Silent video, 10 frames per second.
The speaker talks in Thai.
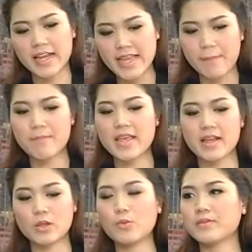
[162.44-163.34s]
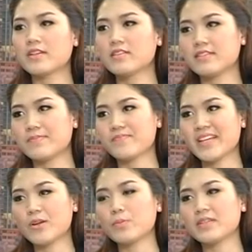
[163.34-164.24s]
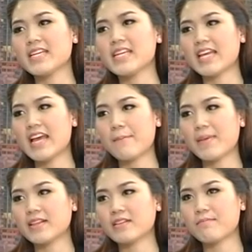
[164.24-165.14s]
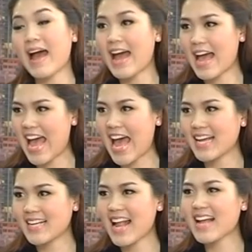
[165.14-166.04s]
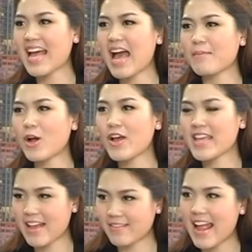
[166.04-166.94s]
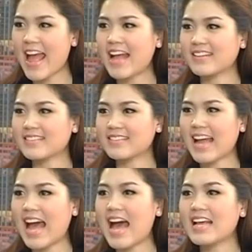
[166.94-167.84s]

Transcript: ขยับมาอีกกลุ่มหนึ่งกลุ่มที่เป็นพาหะร่างกายไม่ค่อยแข็งแรงนะคะ